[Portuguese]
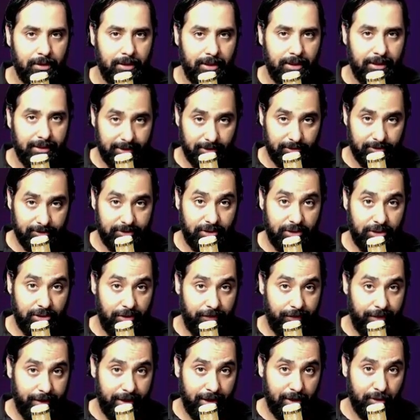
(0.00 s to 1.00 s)
Então
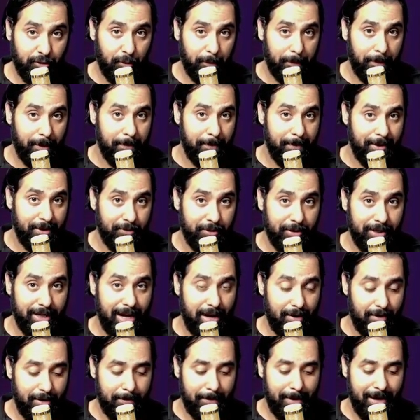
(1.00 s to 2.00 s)
significa que o primeiro
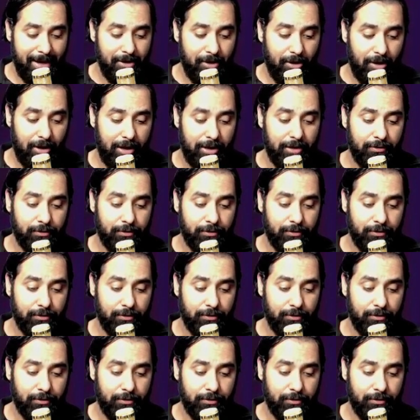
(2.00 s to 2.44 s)
grau é maior.